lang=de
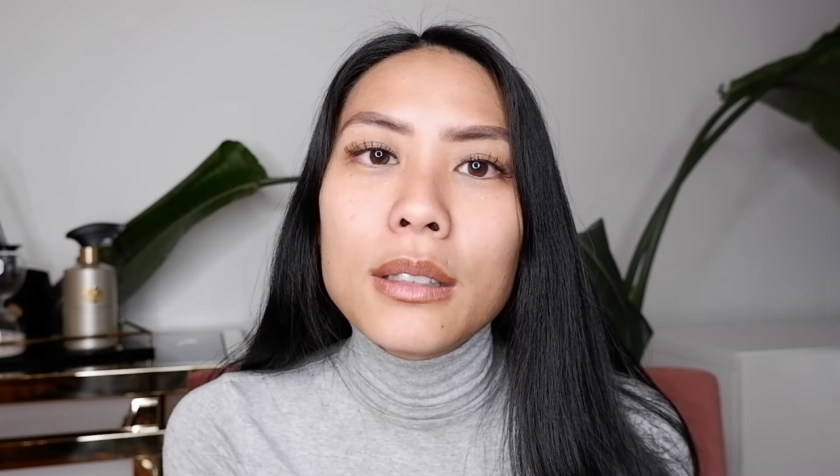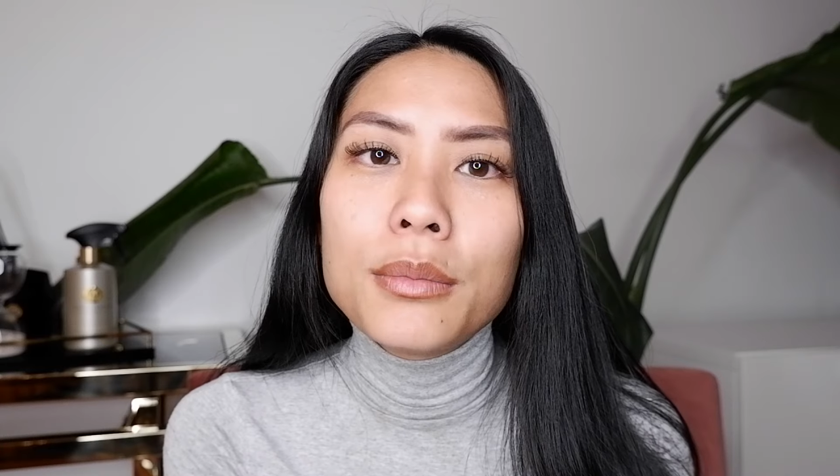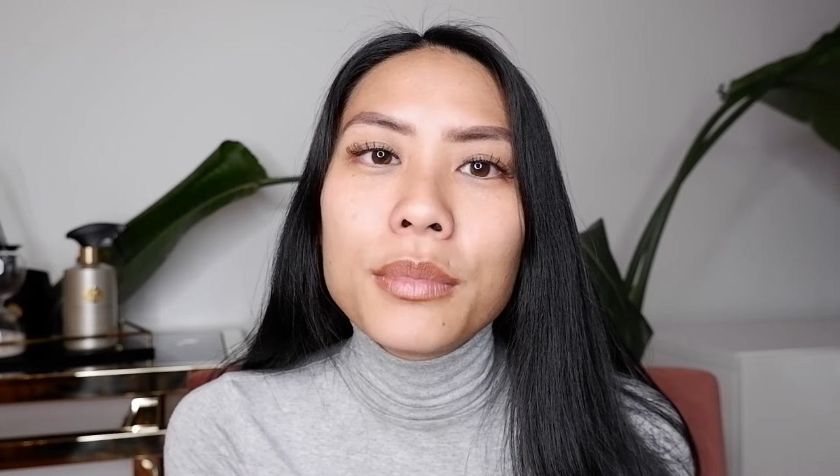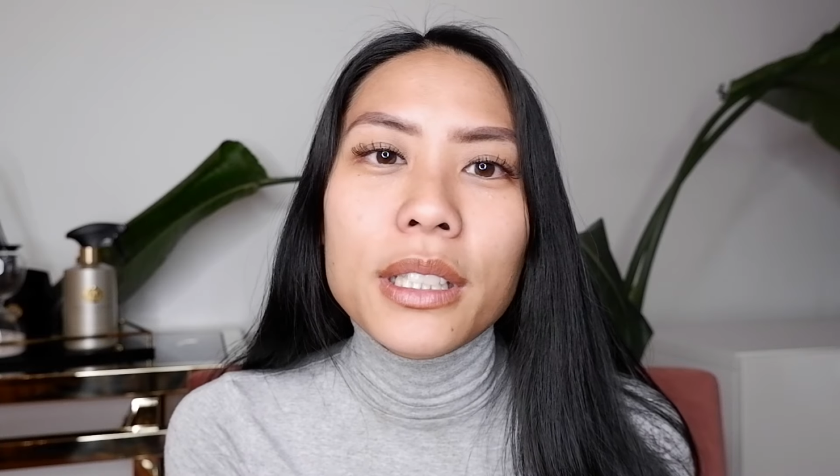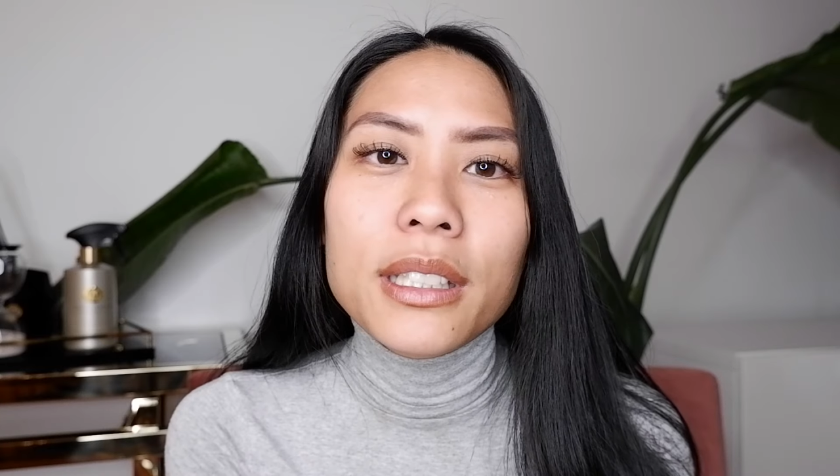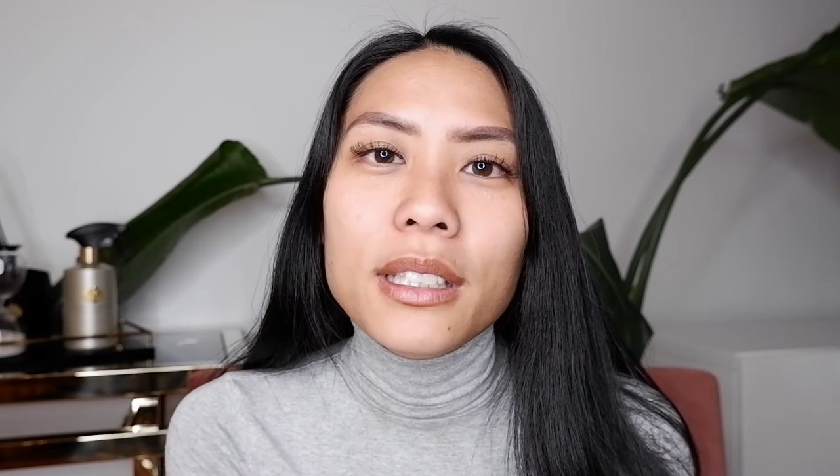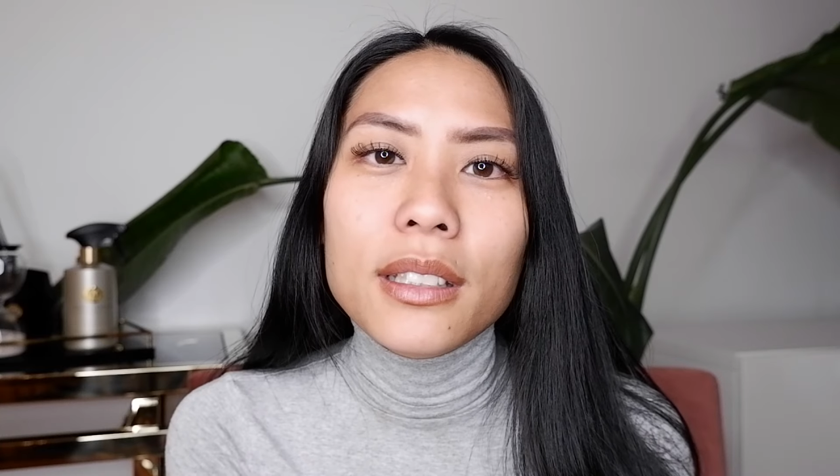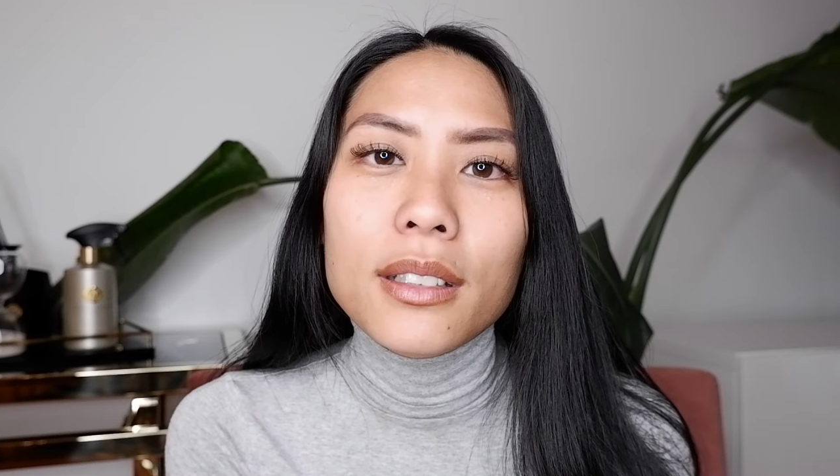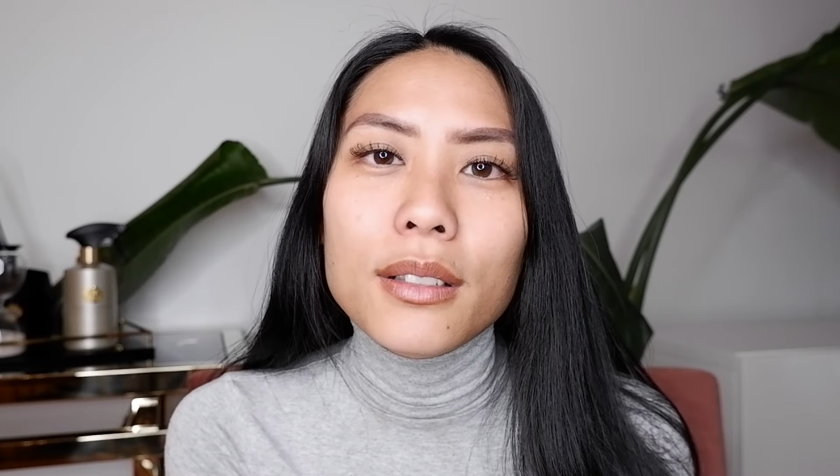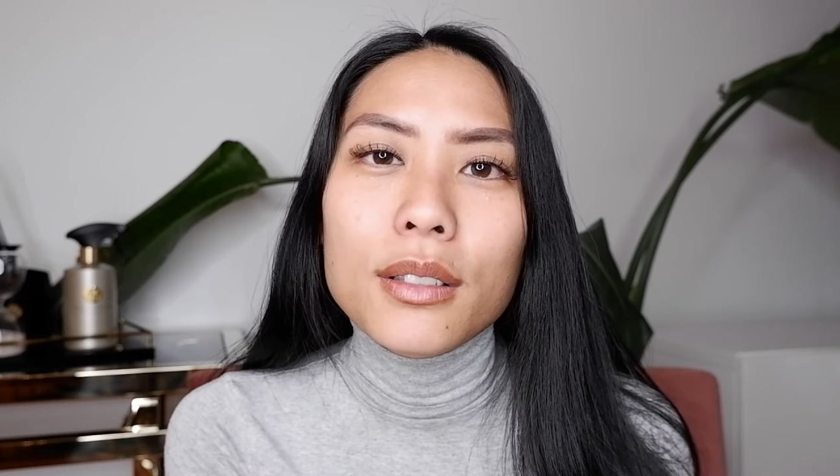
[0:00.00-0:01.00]

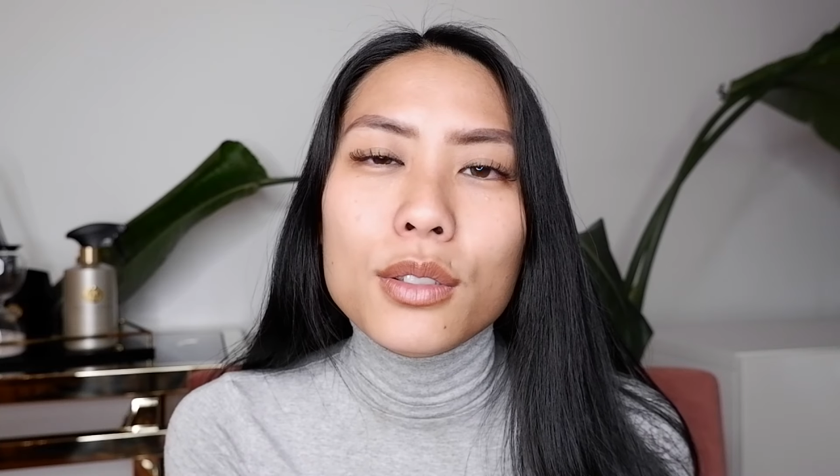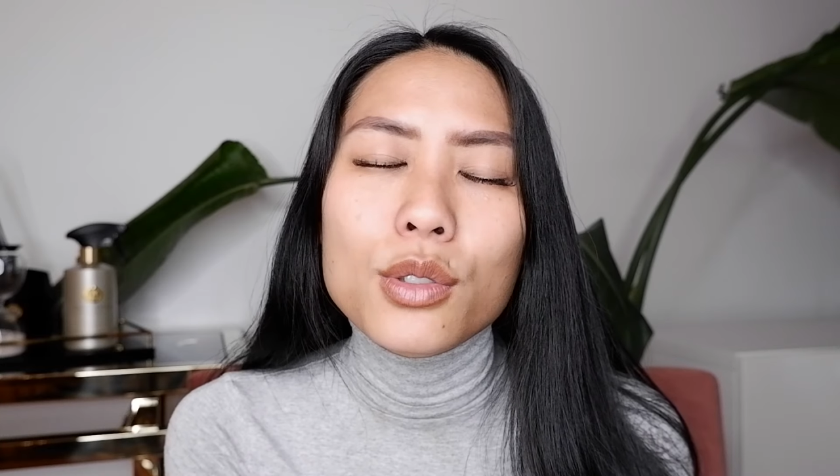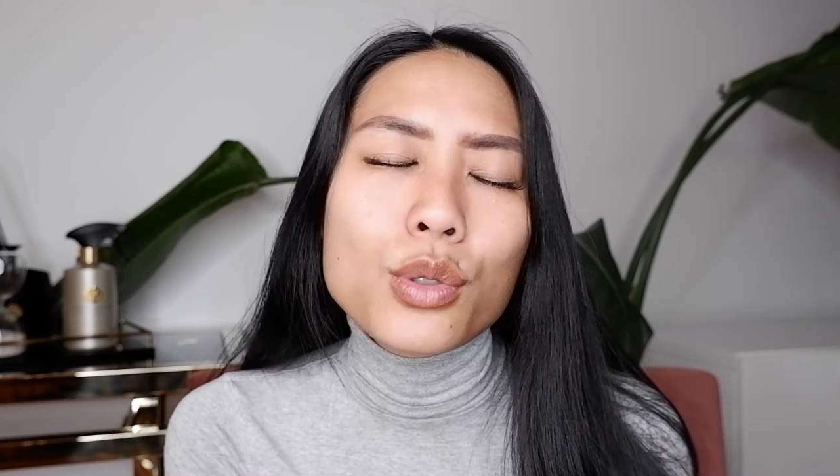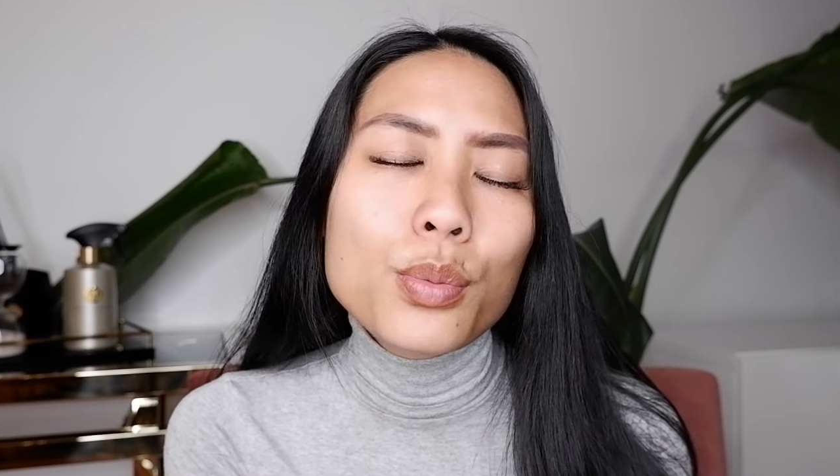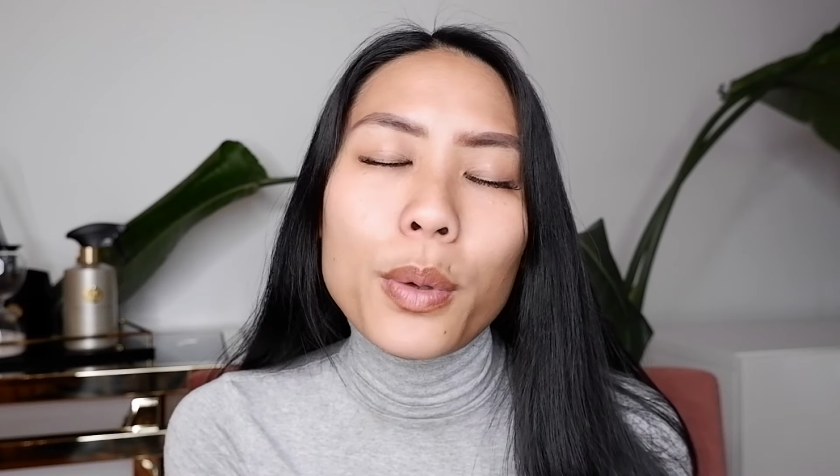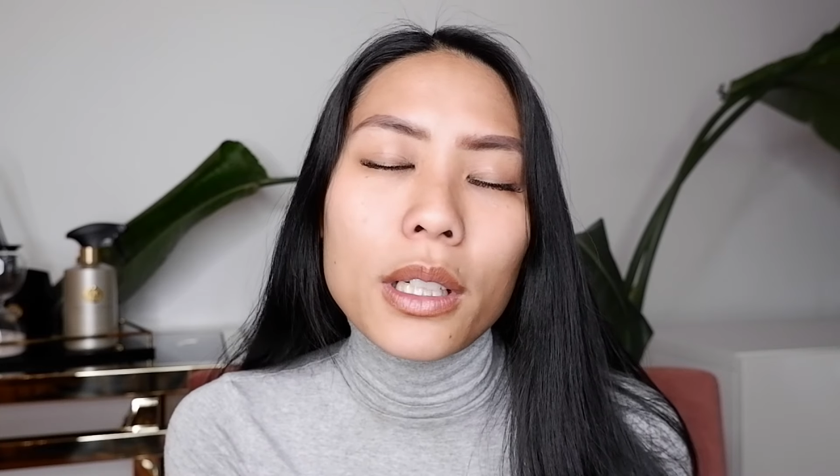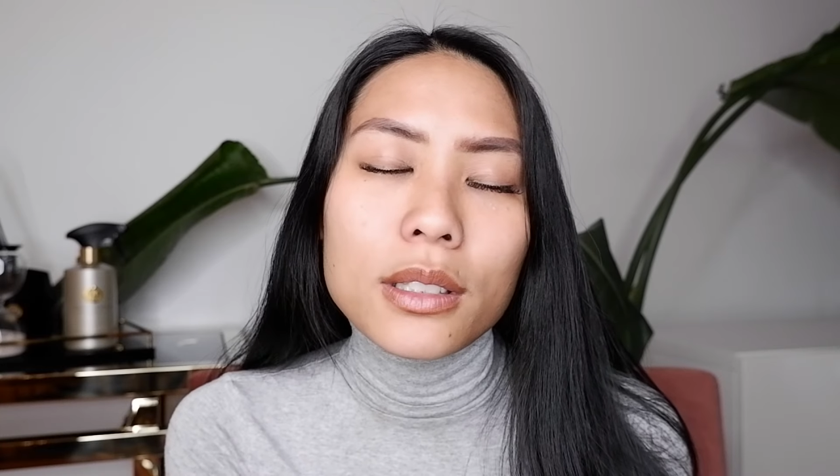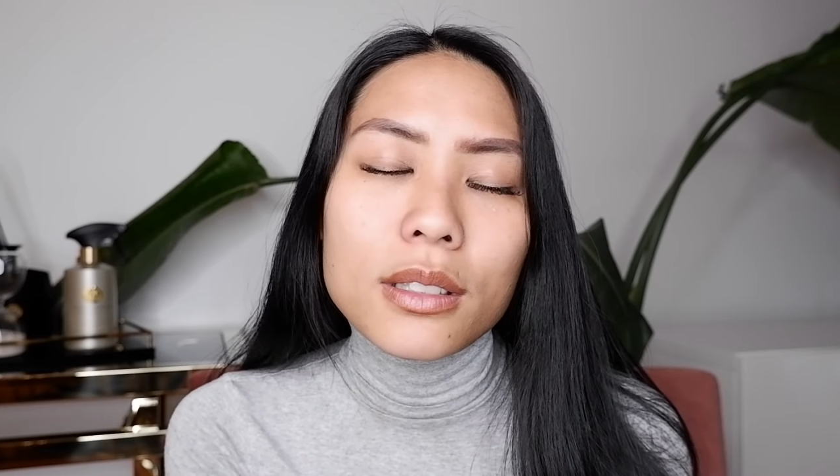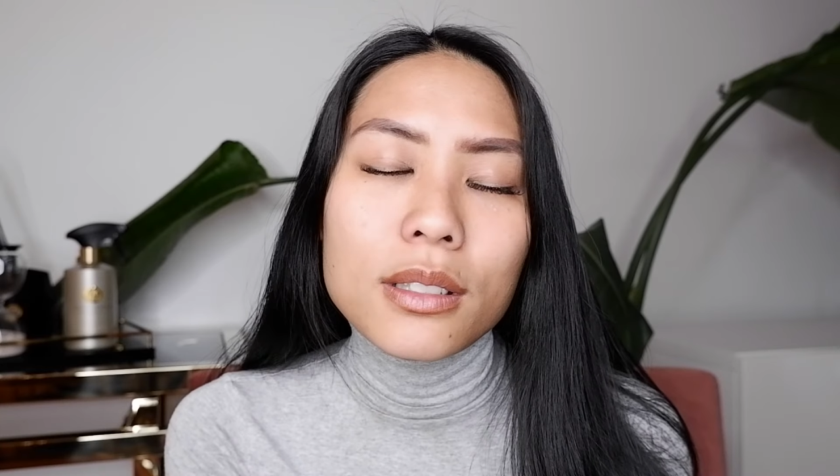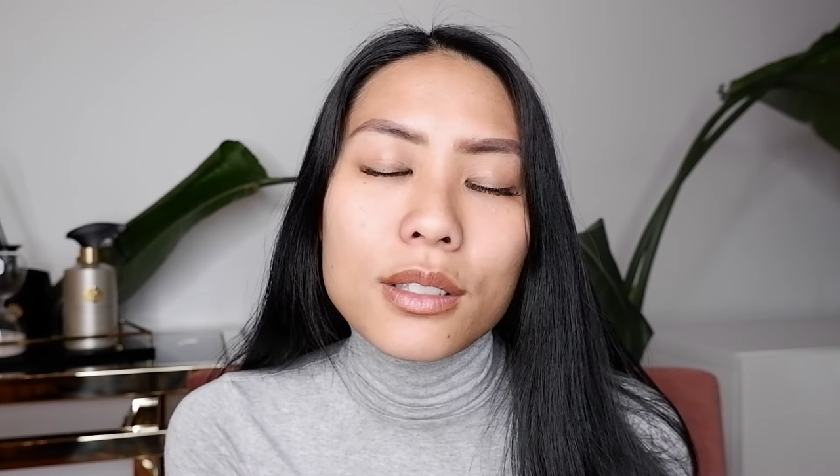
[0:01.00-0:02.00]
mich super